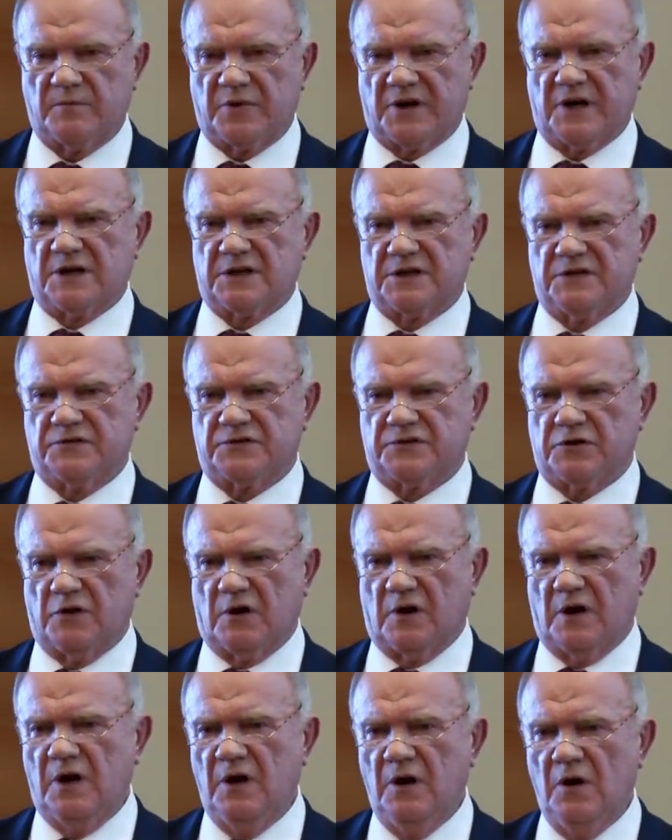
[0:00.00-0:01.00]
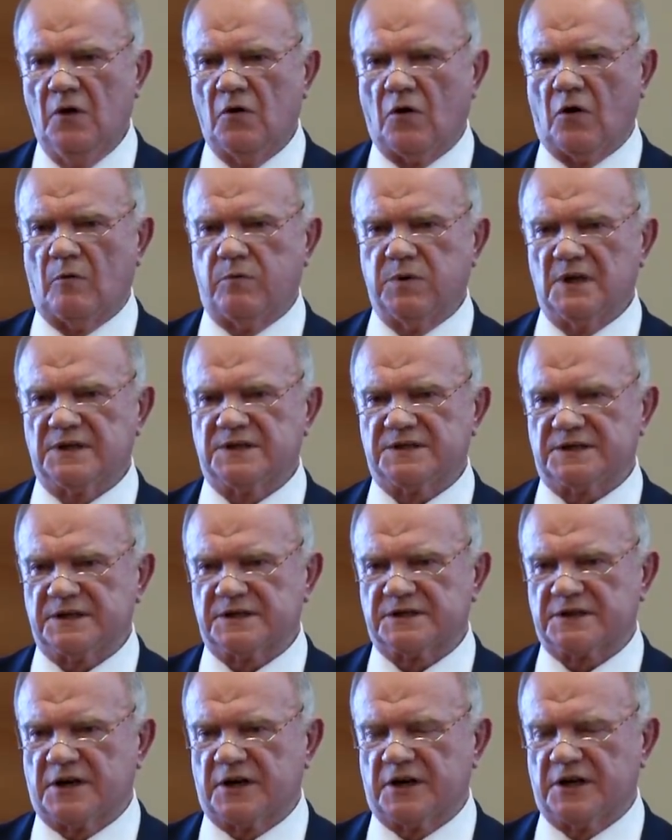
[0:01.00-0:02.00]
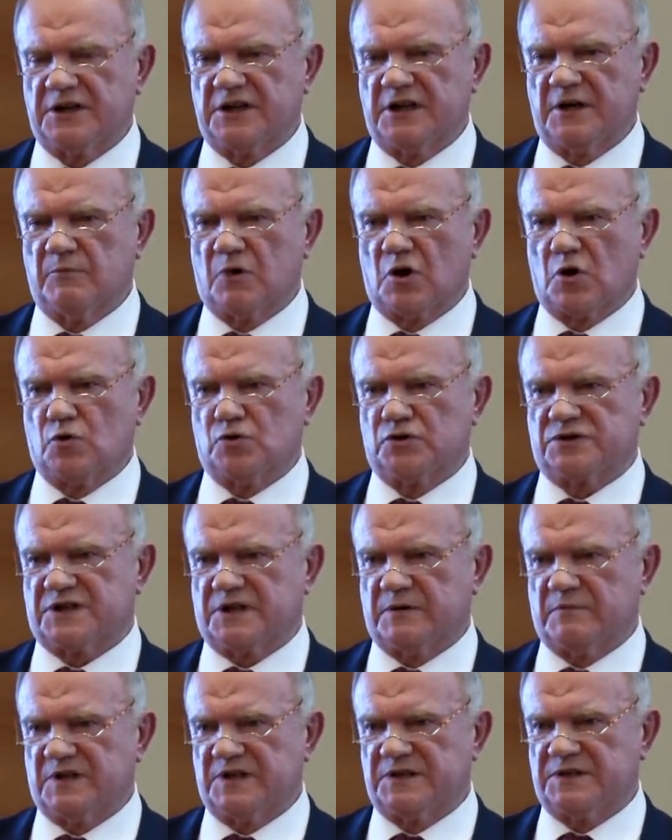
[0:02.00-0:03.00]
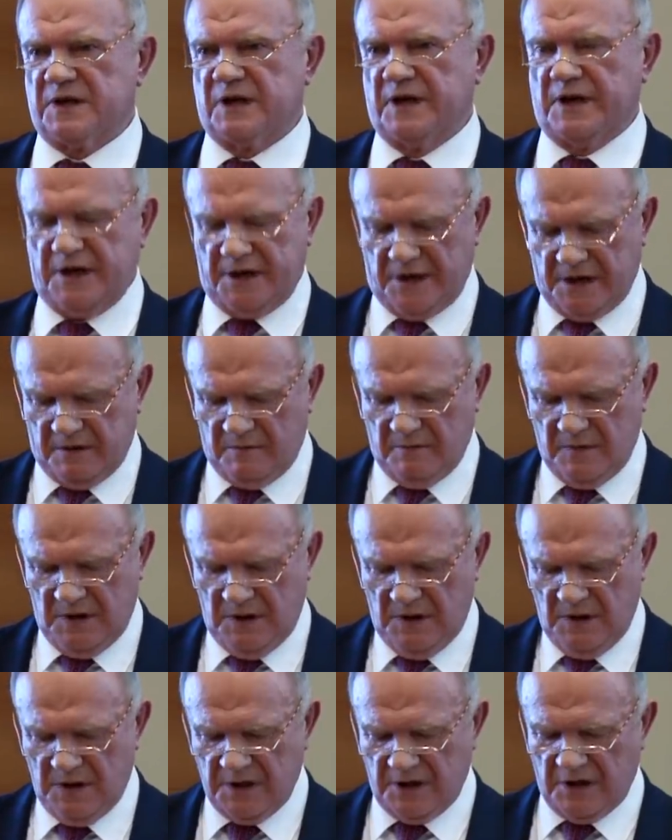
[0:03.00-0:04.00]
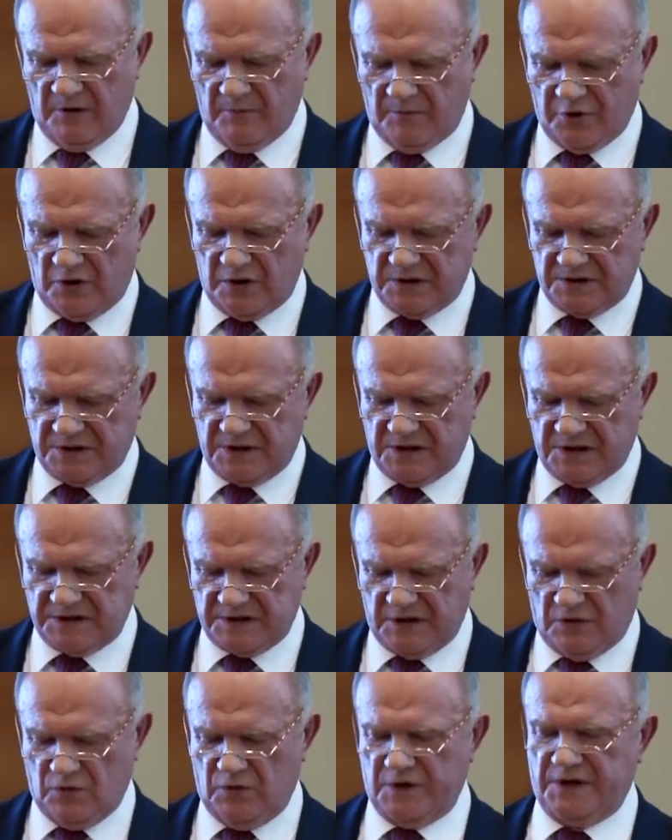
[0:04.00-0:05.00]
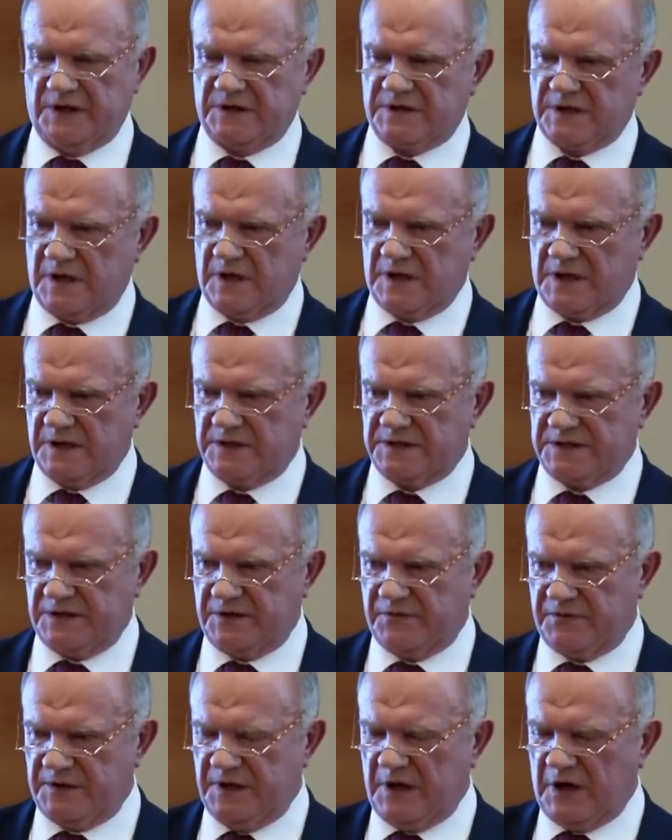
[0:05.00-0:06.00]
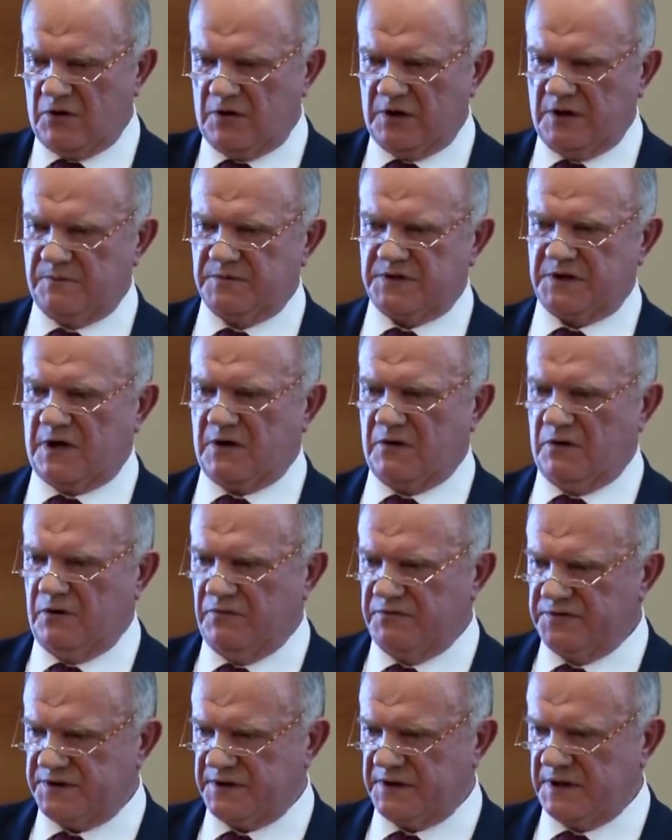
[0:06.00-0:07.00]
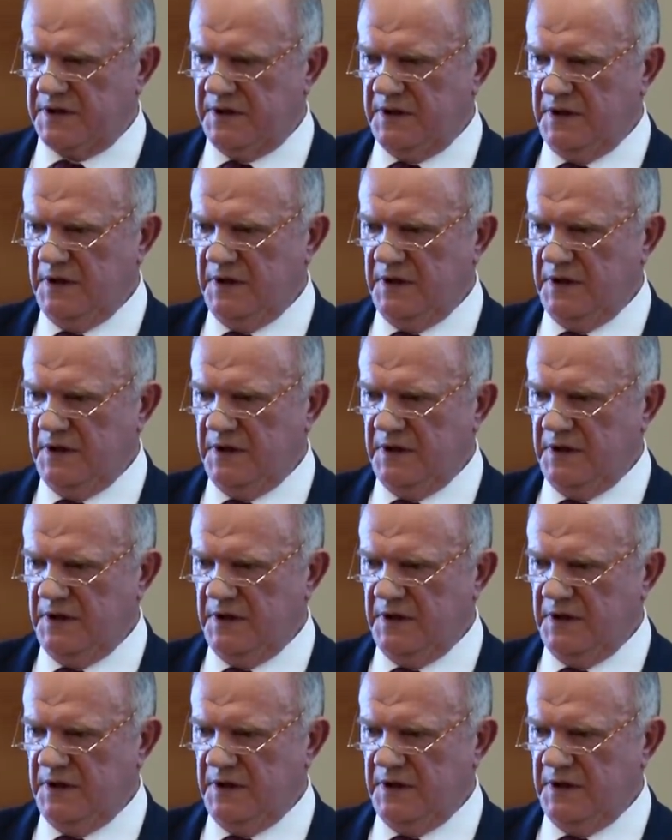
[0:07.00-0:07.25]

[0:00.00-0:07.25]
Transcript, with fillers: Прежде всего, области с коренным русским населением. Я вам просто назову несколько цифр. Я родом с Орловщины.